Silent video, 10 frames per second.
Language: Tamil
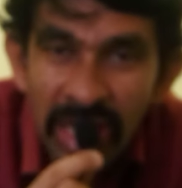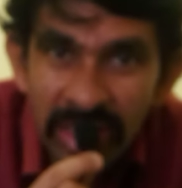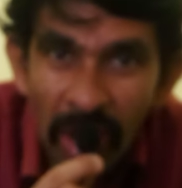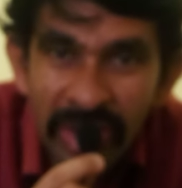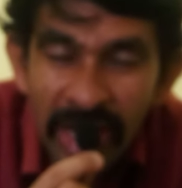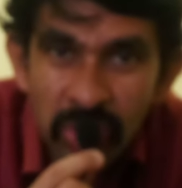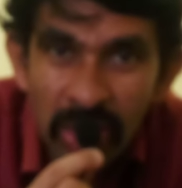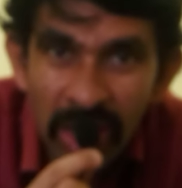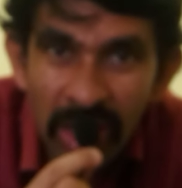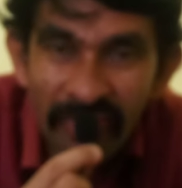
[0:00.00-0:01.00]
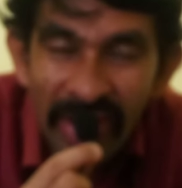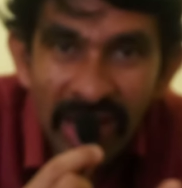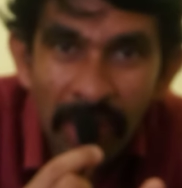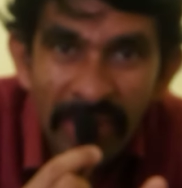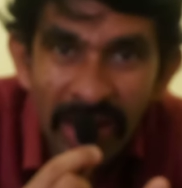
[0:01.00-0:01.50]
சவுத்திரி என்ன சொல்கிறாங்கன்னா
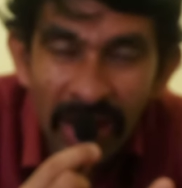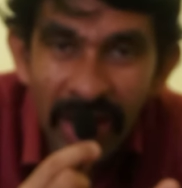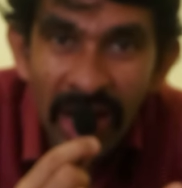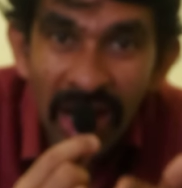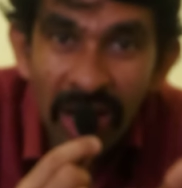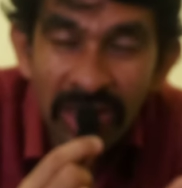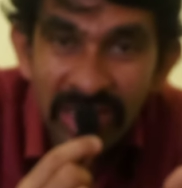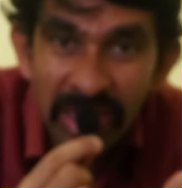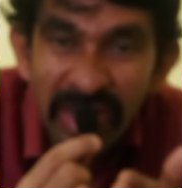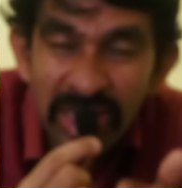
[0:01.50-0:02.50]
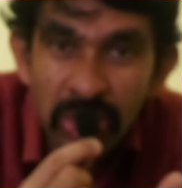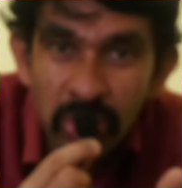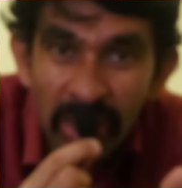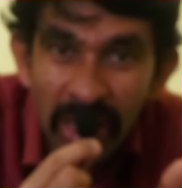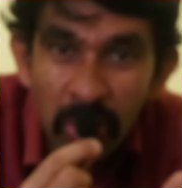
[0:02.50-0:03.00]
வேண்டாம் அப்படிங்கிறாங்க ஆனால் ஜெமினிசன்
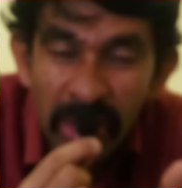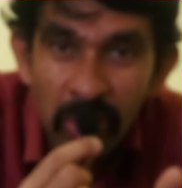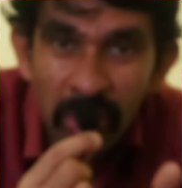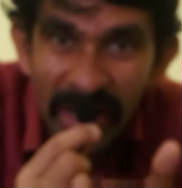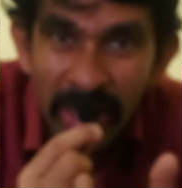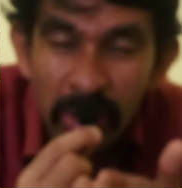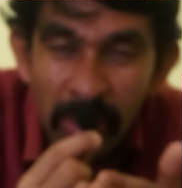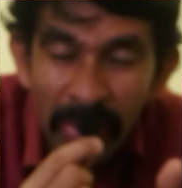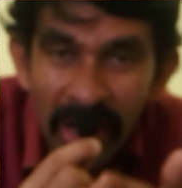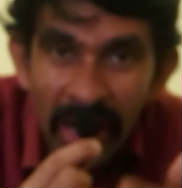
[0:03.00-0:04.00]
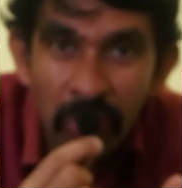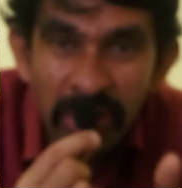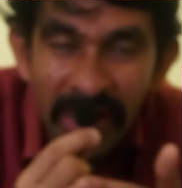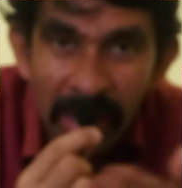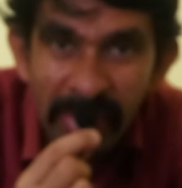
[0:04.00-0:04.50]
சொன்னதோடைய ஒரு கட்டாயத்தோடைய பேரில் அவங்க
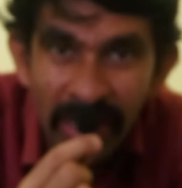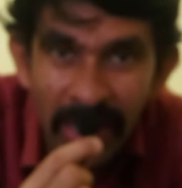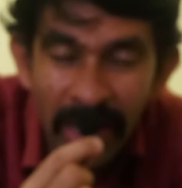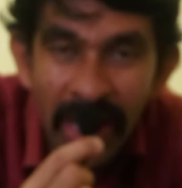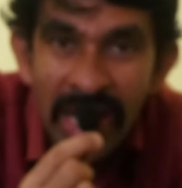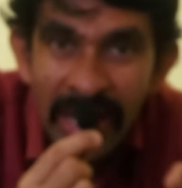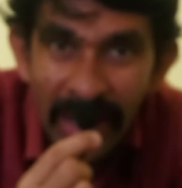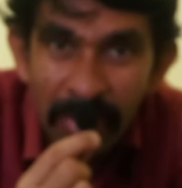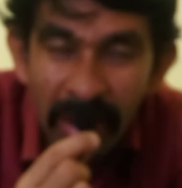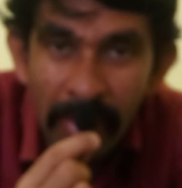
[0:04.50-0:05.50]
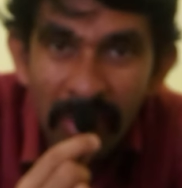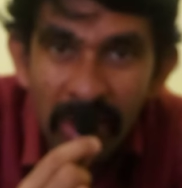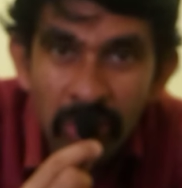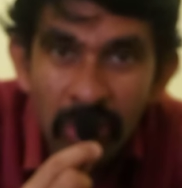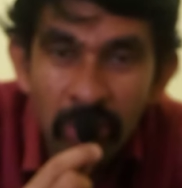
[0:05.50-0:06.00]
வந்து கிளம்பிடுறாங்க
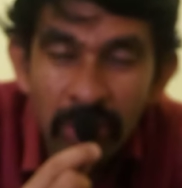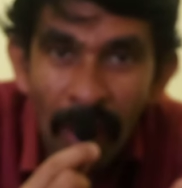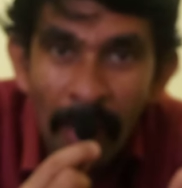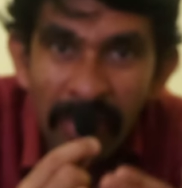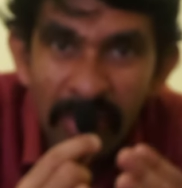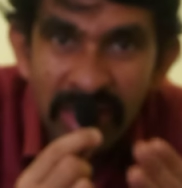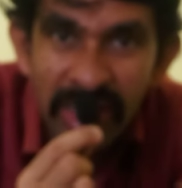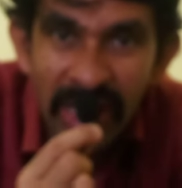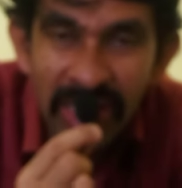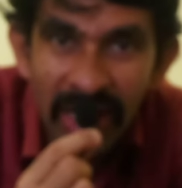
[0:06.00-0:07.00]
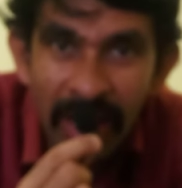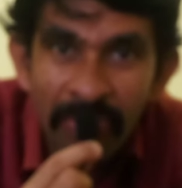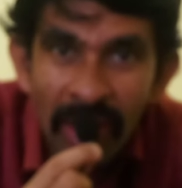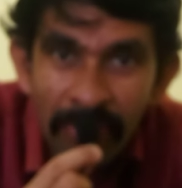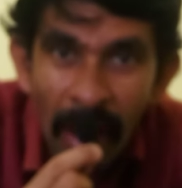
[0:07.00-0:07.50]
கிளம்பினதுக்கப்புறமேட்டு வந்து அவங்க வந்து பாம்பன் போய் சென்று அடைஞ்சாங்க
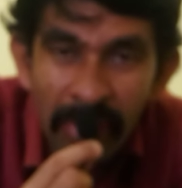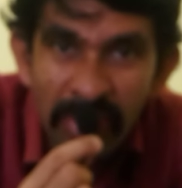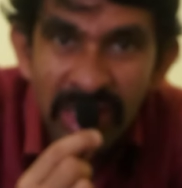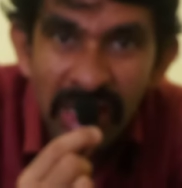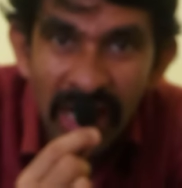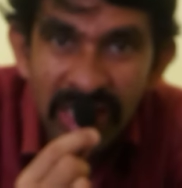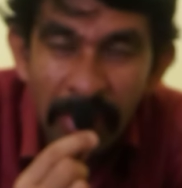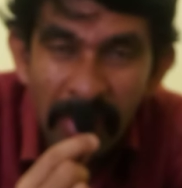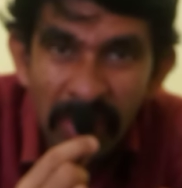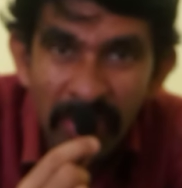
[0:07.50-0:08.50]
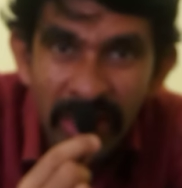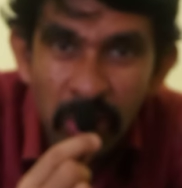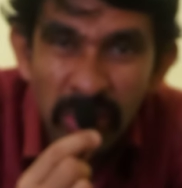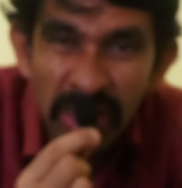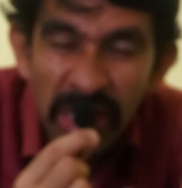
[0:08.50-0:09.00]
பாம்பன் போய் சென்று அடைஞ்சதுக்கப்புறமேட்டு
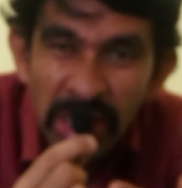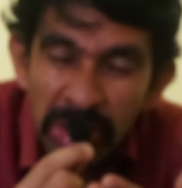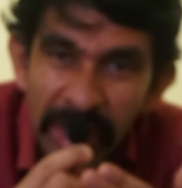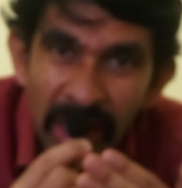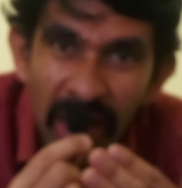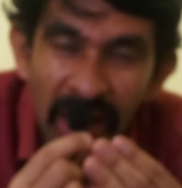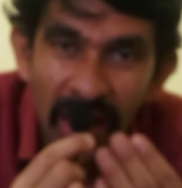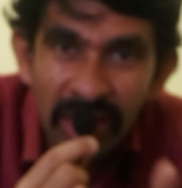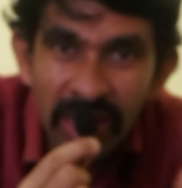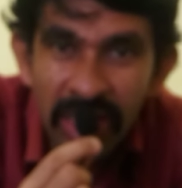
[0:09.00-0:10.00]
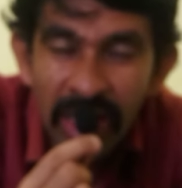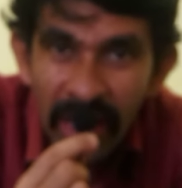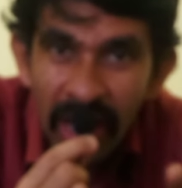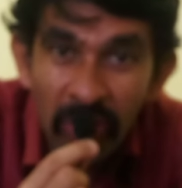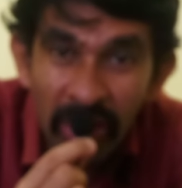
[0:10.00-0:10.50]
பார்த்திங்கன்னா வந்து சரியான காற்று
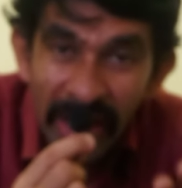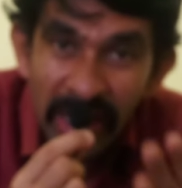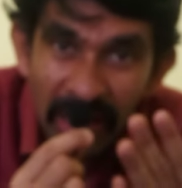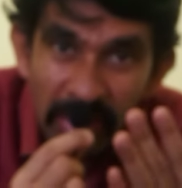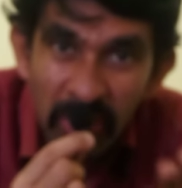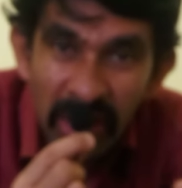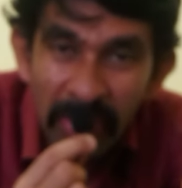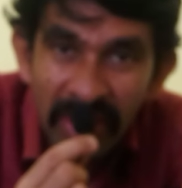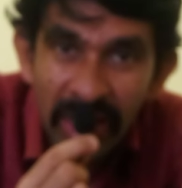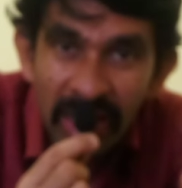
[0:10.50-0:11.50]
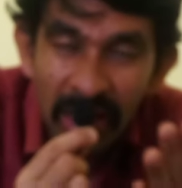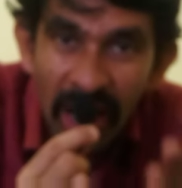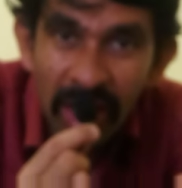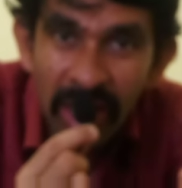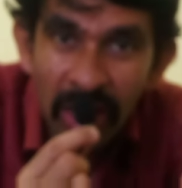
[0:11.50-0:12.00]
ஏன்னா அவங்க நைட்டு கிளம்பும் போதே பார்த்திங்கன்னா
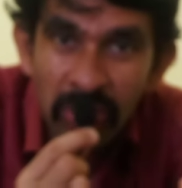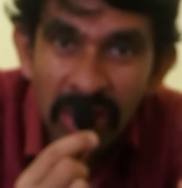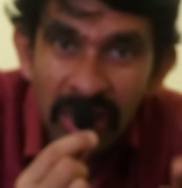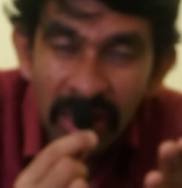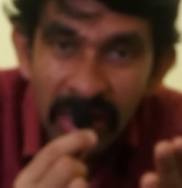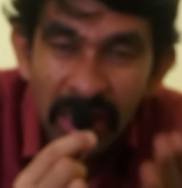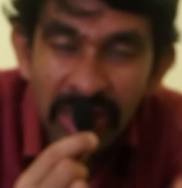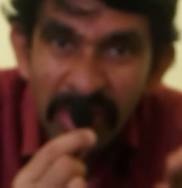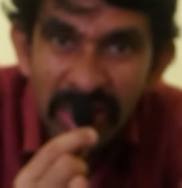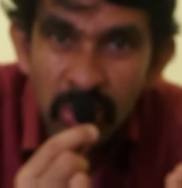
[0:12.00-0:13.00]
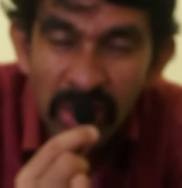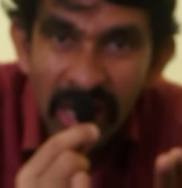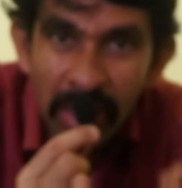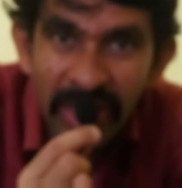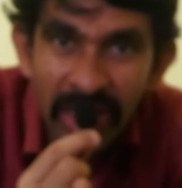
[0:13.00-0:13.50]
காரணம் என்ன வந்து எதுக்கு ஜெமினிகேஷன்
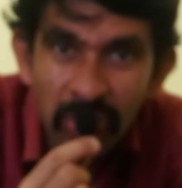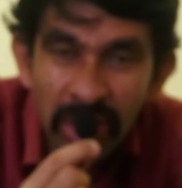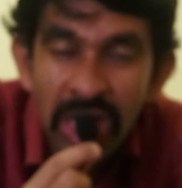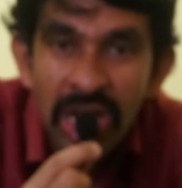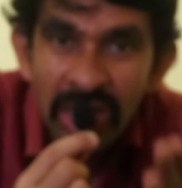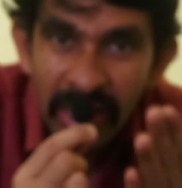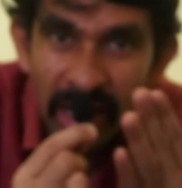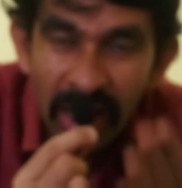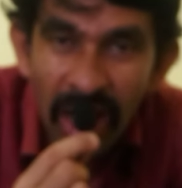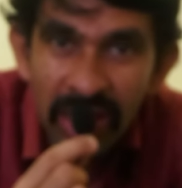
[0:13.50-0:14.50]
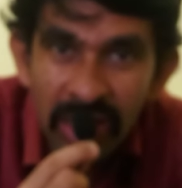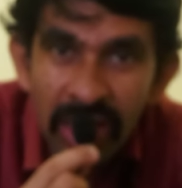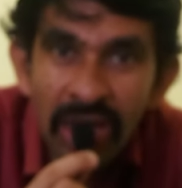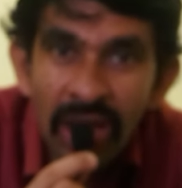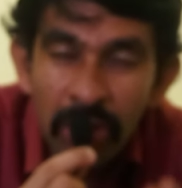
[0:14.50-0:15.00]
சொல்லியிருக்காருன்னு பார்த்திங்கன்னா வந்து சரியான காற்று
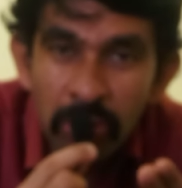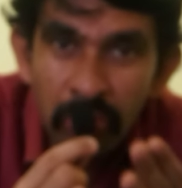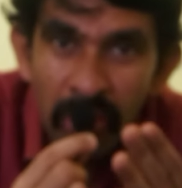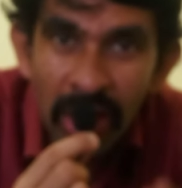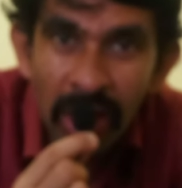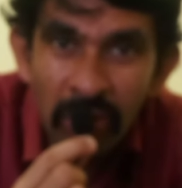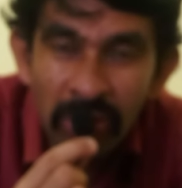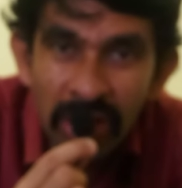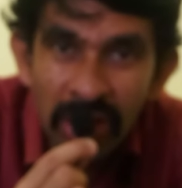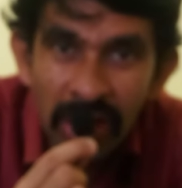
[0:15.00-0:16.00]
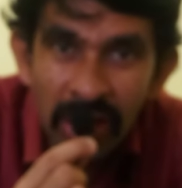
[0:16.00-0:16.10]
அதாவது புயல்லாம் வந்து